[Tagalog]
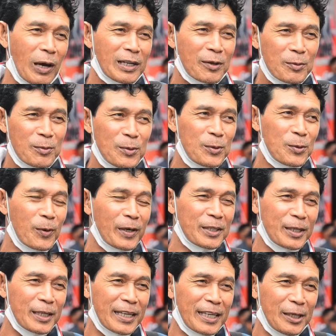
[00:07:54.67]
Parang
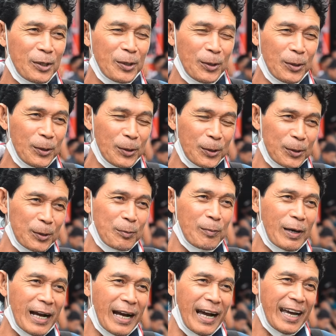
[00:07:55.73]
kaya eh, yung
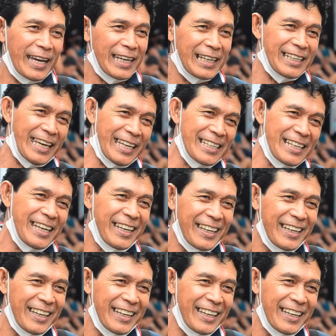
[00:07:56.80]
alien.